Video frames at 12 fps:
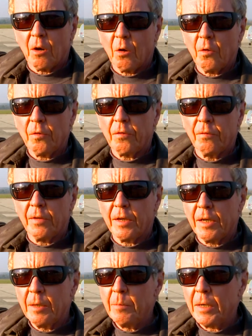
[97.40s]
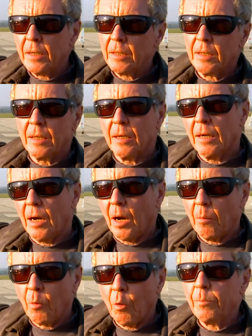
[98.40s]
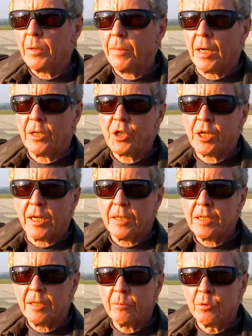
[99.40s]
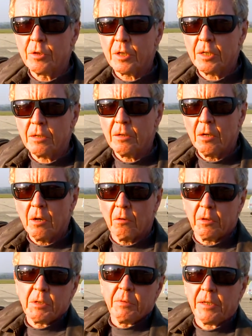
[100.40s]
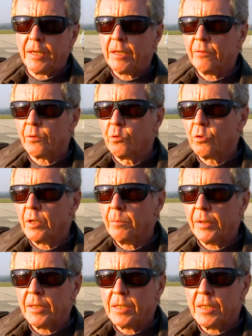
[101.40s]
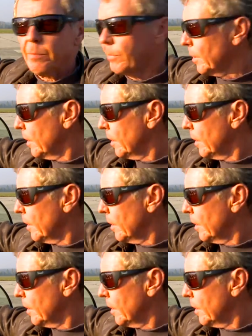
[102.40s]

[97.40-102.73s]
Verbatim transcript: und wir immer am optimalen Stand sein müssen. Und es wird jeder Flug im Prinzip